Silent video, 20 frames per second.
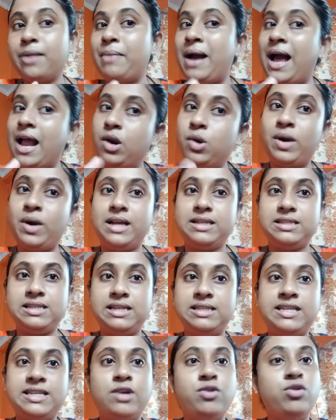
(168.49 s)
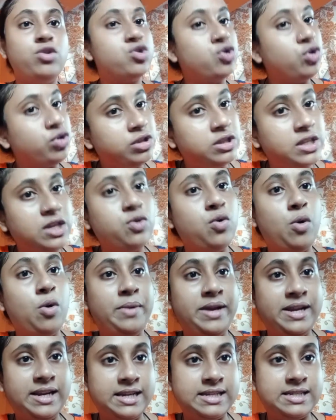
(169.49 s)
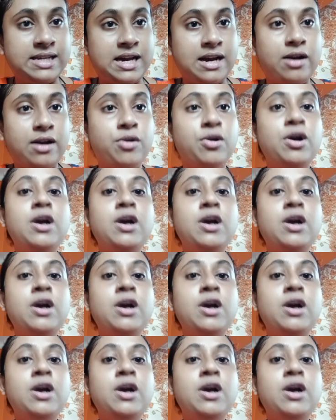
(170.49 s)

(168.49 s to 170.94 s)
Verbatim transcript: ভালো আছে যেগুলো সত্যি গভীরে যাও